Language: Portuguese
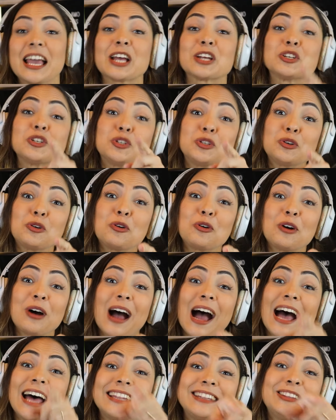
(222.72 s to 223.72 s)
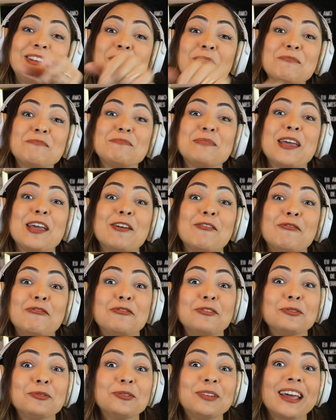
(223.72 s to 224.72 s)
e achou até o
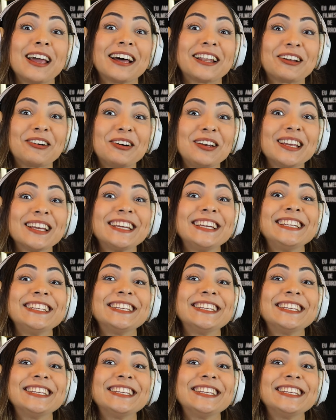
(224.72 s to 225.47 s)
perfil dela. Olha que